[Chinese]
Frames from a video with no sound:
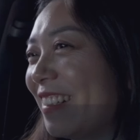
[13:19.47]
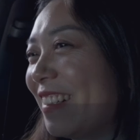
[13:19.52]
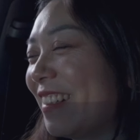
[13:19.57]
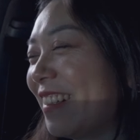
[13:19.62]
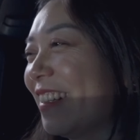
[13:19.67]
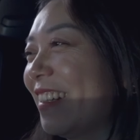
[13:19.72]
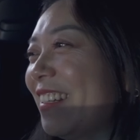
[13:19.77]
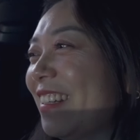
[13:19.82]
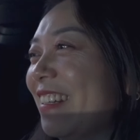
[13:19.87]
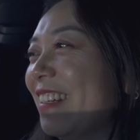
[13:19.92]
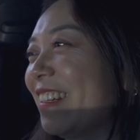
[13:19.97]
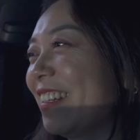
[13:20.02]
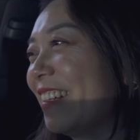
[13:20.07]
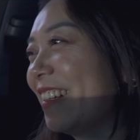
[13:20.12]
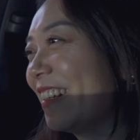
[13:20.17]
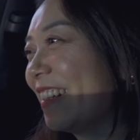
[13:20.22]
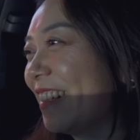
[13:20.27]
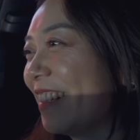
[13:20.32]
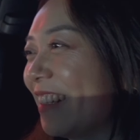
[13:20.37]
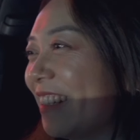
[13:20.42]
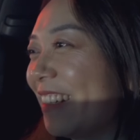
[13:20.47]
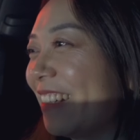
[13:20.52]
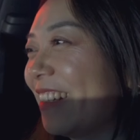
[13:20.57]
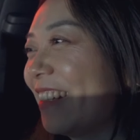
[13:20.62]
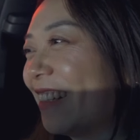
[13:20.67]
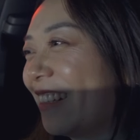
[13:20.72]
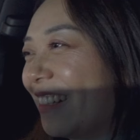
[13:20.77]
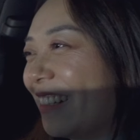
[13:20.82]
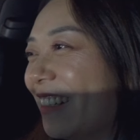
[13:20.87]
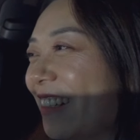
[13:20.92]
你凑巧
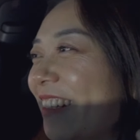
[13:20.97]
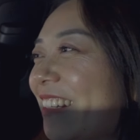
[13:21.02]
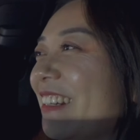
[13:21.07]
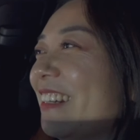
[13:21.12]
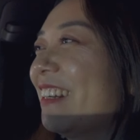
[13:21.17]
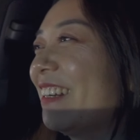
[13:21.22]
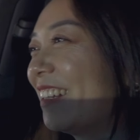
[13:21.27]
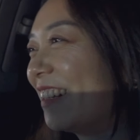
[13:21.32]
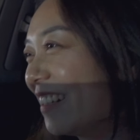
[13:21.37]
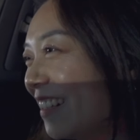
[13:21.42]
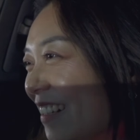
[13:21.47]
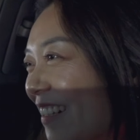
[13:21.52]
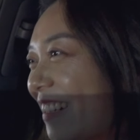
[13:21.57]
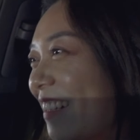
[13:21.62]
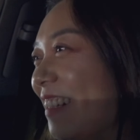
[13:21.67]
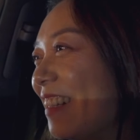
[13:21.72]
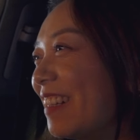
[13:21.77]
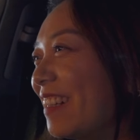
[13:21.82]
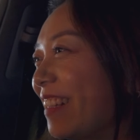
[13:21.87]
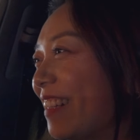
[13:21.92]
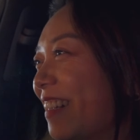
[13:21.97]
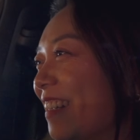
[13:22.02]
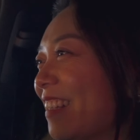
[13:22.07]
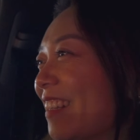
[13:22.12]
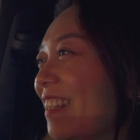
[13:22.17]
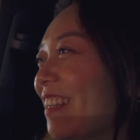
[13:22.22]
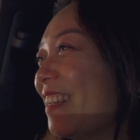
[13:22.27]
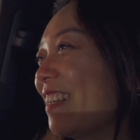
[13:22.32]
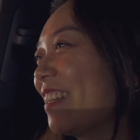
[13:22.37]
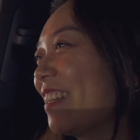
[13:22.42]
从窗户往下看看到我。